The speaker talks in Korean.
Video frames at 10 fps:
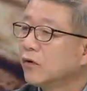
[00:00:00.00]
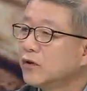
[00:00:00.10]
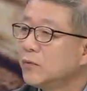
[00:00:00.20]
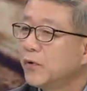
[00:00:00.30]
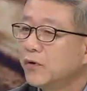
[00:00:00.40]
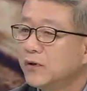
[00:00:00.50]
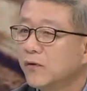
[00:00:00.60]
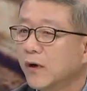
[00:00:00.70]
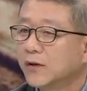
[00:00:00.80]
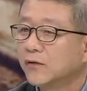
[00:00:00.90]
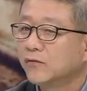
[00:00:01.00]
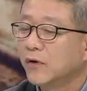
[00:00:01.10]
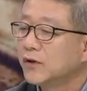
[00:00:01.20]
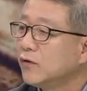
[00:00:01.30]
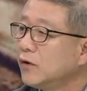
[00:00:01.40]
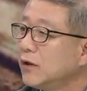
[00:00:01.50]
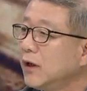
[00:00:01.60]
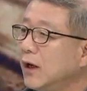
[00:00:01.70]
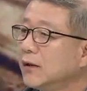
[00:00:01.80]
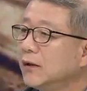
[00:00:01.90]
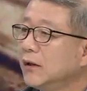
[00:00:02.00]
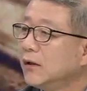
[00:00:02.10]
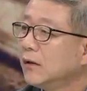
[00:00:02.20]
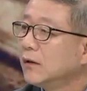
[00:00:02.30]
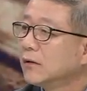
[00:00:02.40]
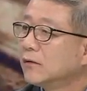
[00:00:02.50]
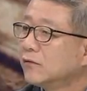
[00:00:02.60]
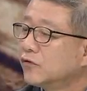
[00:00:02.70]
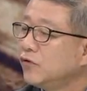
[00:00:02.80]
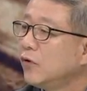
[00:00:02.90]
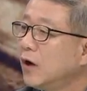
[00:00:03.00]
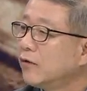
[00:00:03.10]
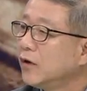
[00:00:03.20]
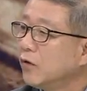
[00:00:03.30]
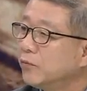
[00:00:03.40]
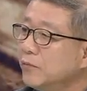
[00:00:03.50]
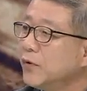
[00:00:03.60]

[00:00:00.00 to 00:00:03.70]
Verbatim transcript: 터질병이 아. 있어가지고 돼지고기에 대한 그 수요가 꽤 높은 아,